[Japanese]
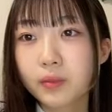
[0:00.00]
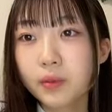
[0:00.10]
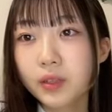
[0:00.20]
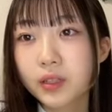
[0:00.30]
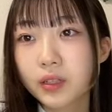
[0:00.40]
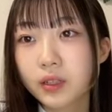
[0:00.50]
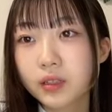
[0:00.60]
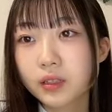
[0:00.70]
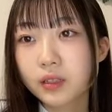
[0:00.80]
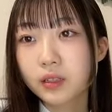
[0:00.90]
みゆちゃんから
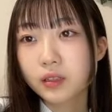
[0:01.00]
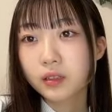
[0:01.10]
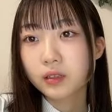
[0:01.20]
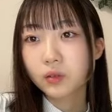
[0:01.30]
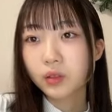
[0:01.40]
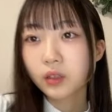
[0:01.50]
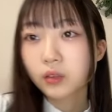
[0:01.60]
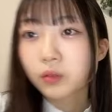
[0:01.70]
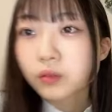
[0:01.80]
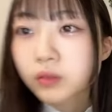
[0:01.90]
さっきなんかなんだ
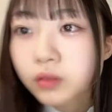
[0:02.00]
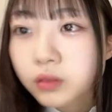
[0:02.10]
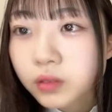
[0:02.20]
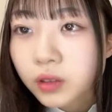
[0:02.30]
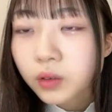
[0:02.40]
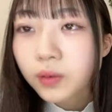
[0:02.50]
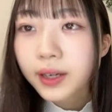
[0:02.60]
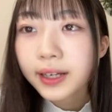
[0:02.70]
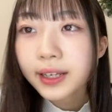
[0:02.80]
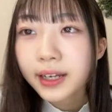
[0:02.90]
ろうお
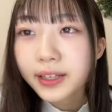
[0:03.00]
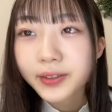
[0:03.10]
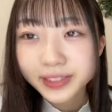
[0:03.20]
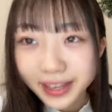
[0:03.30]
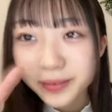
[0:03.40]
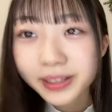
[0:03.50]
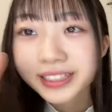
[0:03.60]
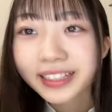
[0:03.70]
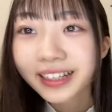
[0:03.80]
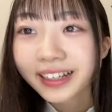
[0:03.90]
かえりありがとうございま
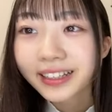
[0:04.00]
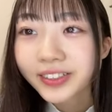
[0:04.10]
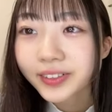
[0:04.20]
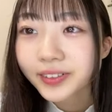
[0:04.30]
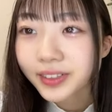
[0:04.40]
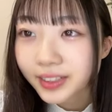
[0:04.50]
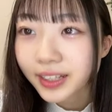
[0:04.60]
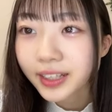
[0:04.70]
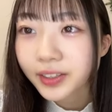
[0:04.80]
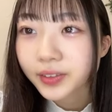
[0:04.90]
すチョコのギフト
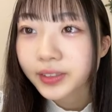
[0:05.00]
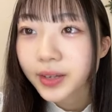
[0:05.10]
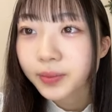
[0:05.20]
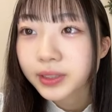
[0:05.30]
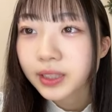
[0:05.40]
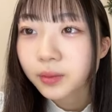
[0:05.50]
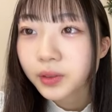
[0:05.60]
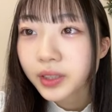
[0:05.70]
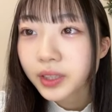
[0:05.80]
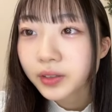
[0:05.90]
ありがとうございます
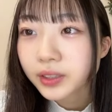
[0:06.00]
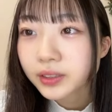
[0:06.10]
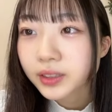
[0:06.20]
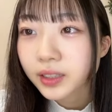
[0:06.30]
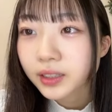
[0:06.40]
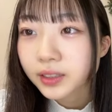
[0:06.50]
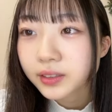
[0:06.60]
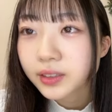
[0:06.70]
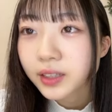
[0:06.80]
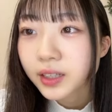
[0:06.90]
卵焼きを熱く高だ
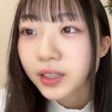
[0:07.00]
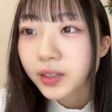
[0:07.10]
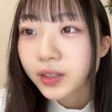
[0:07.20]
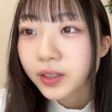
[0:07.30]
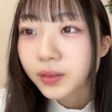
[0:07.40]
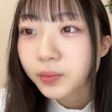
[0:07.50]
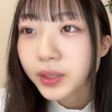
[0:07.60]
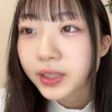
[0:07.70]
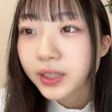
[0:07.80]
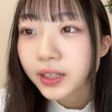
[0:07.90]
る
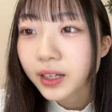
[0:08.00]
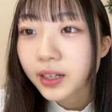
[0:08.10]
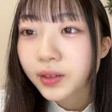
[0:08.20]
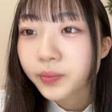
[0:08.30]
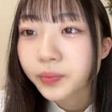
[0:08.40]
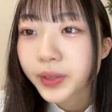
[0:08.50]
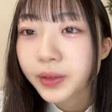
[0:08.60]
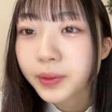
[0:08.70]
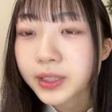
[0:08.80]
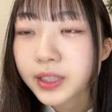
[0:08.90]
みーたんが見れ
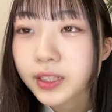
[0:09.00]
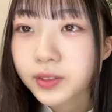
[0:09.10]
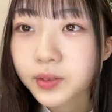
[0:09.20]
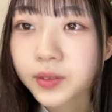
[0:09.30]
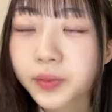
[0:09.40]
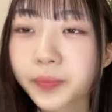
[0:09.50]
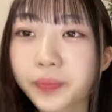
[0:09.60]
ましたそ